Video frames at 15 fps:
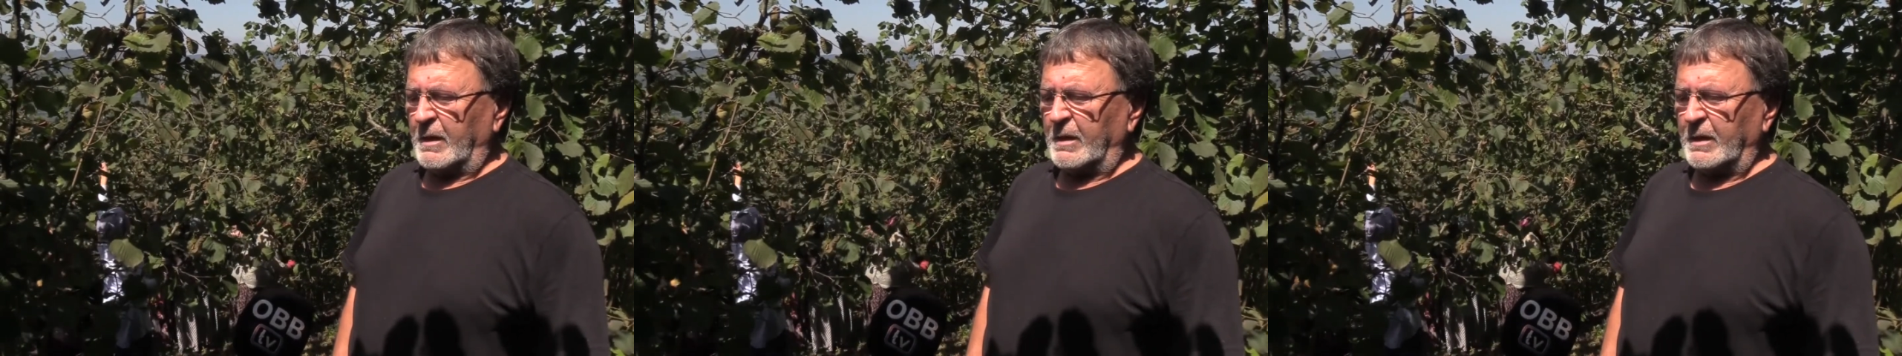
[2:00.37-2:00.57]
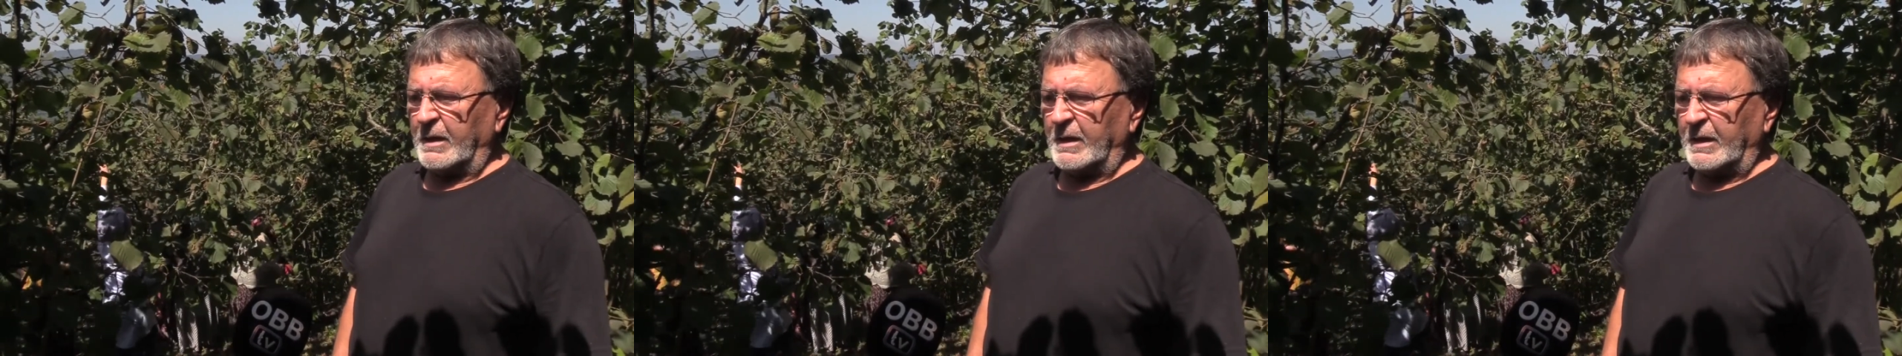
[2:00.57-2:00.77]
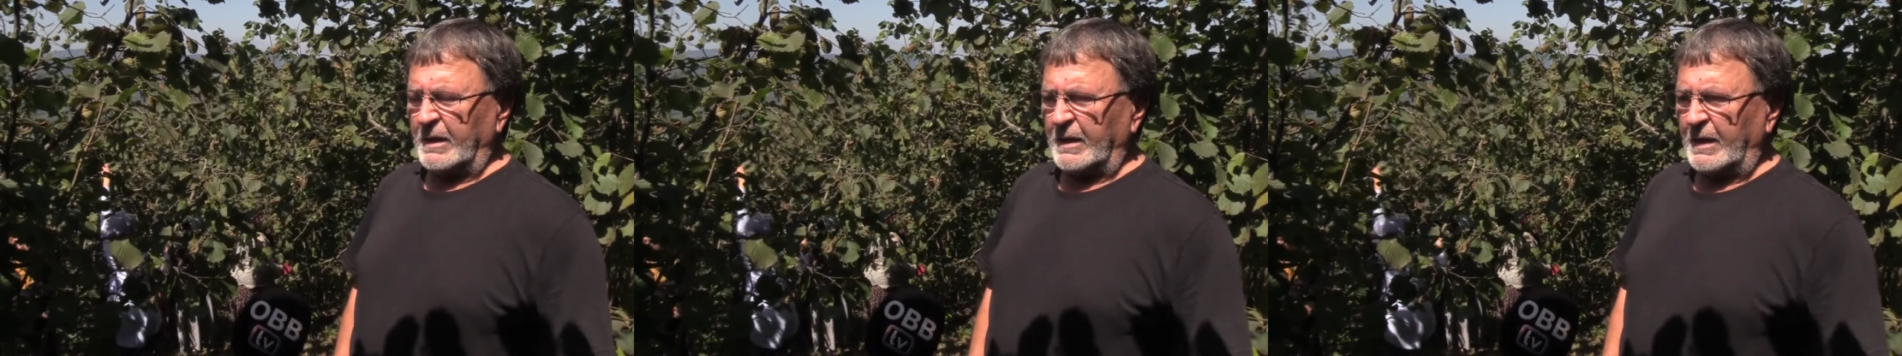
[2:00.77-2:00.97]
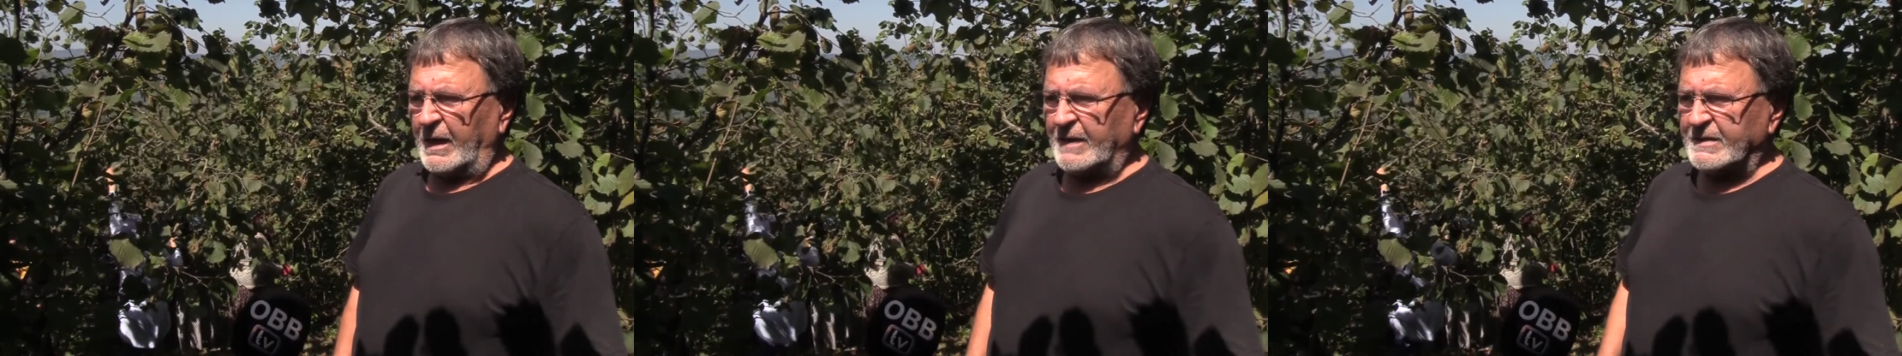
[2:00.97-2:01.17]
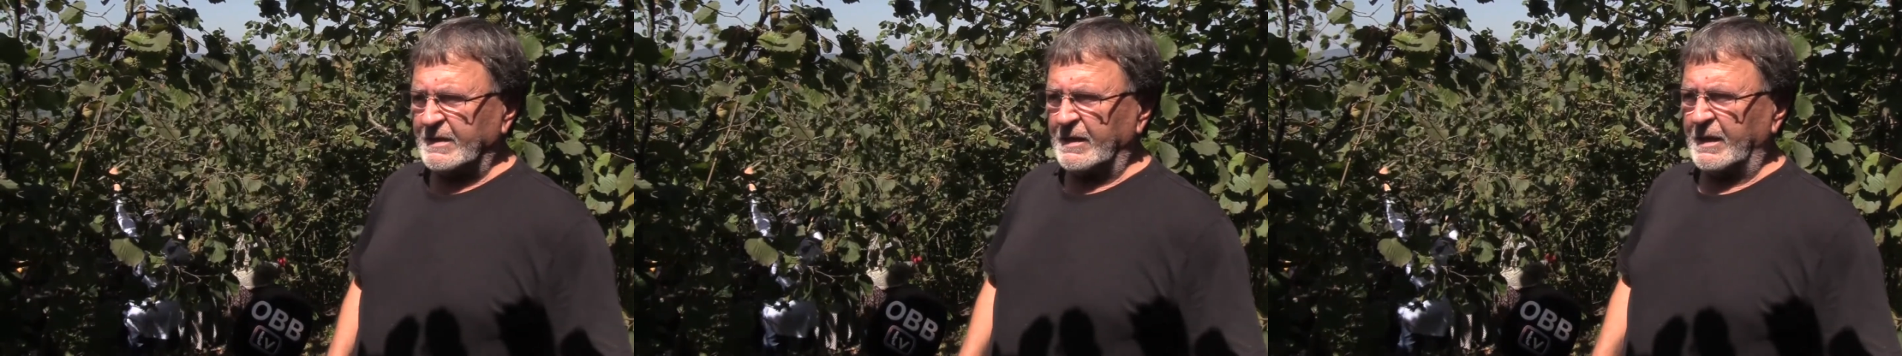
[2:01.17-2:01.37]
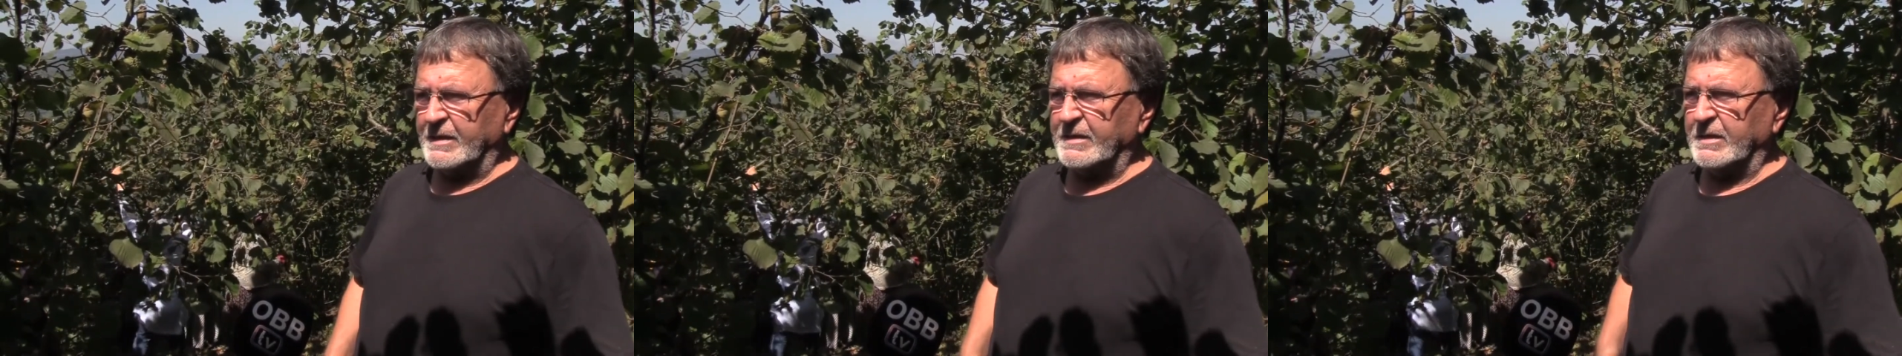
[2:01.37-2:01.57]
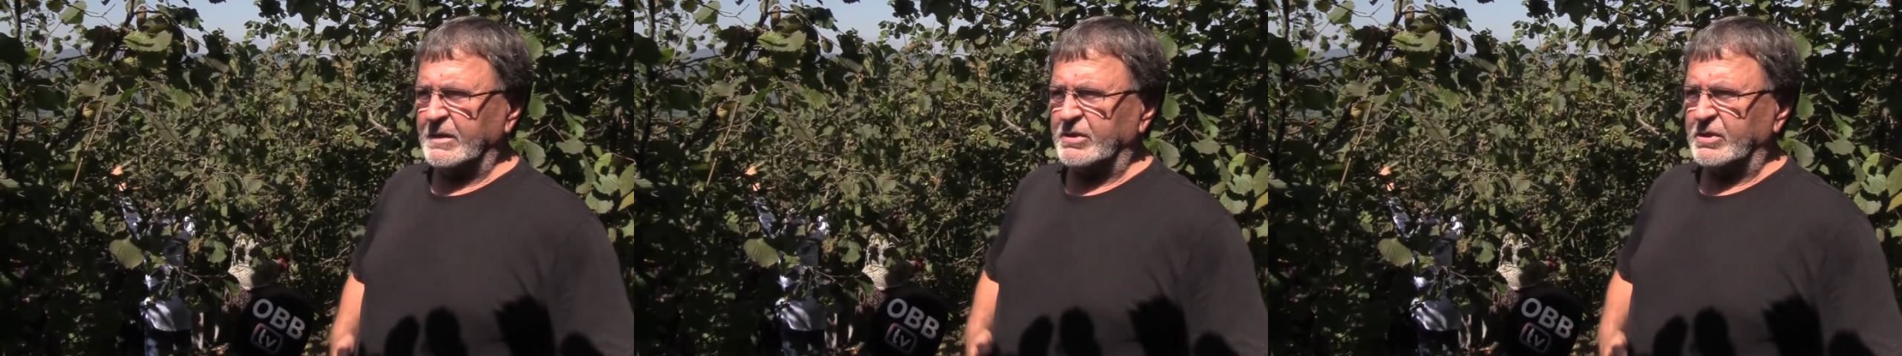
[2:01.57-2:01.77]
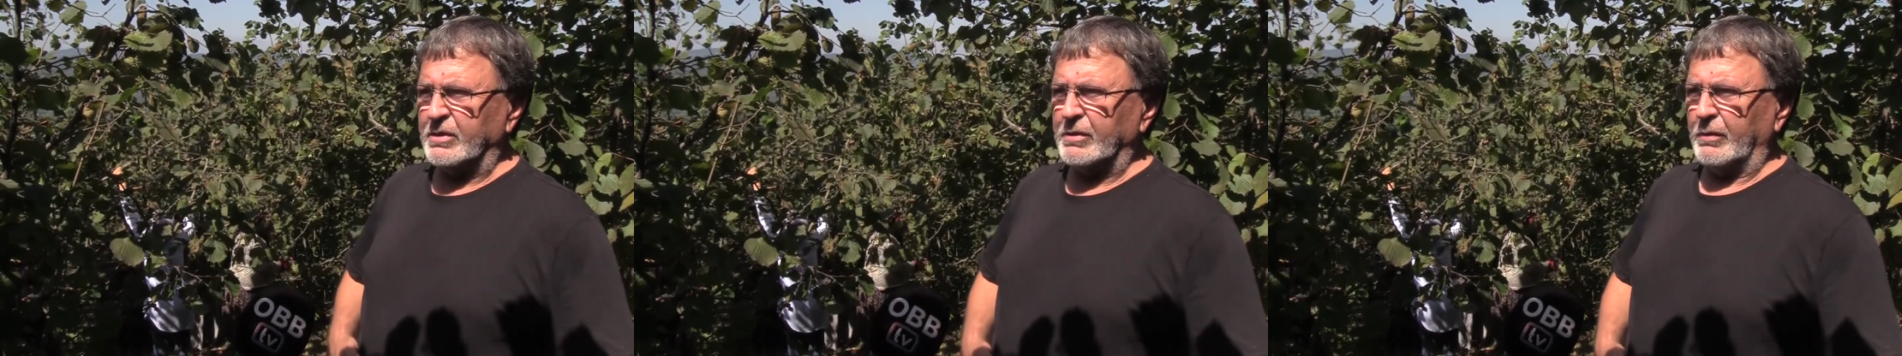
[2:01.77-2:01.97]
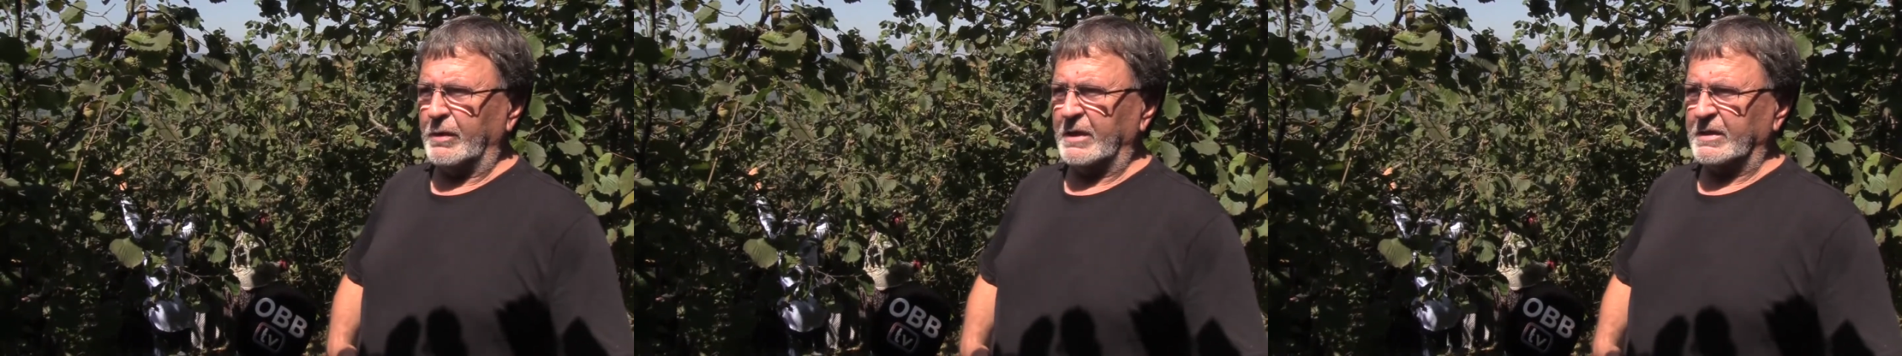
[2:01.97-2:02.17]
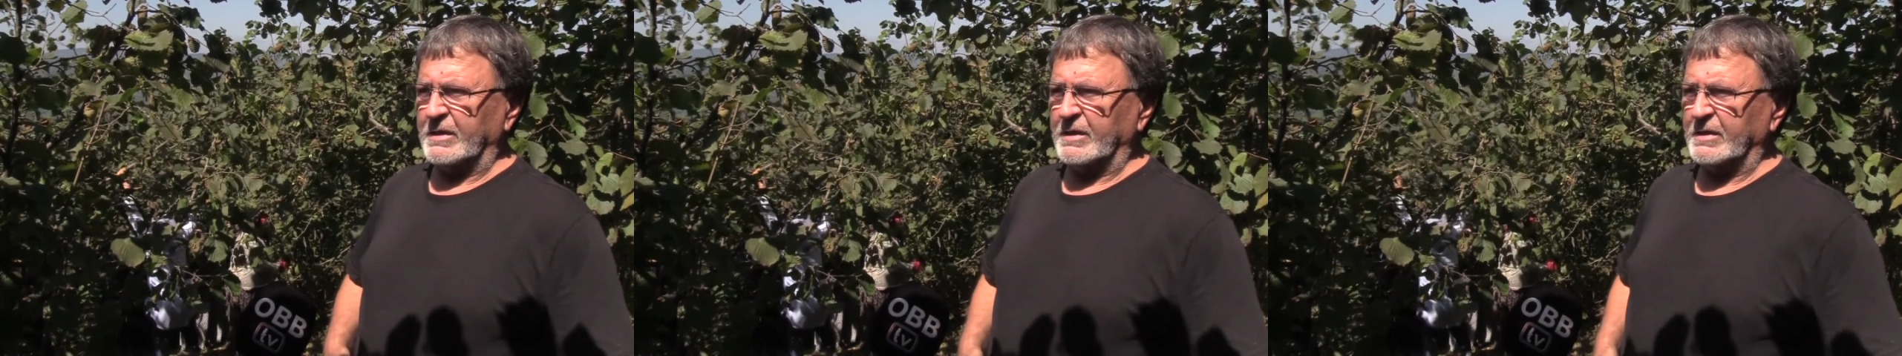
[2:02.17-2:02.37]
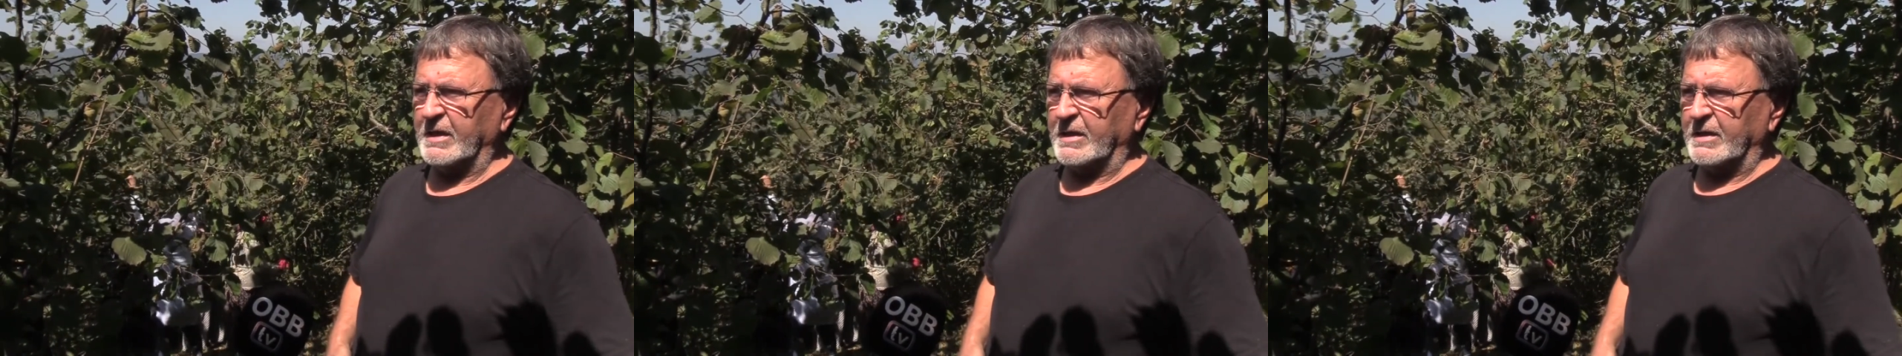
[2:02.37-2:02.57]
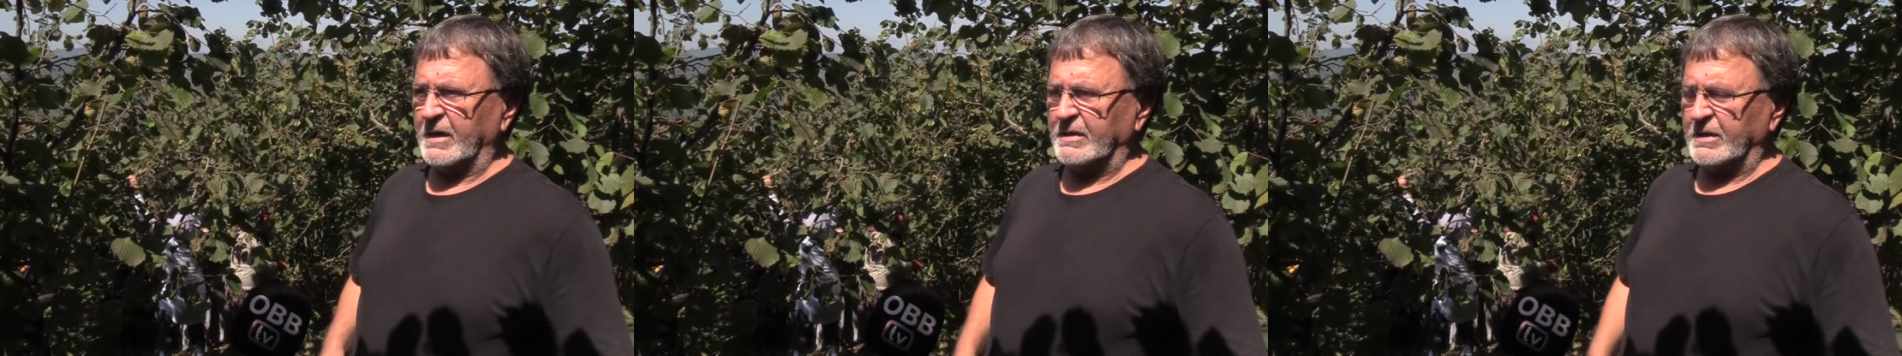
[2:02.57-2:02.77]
Ee, hazırladığı için de ona tekrar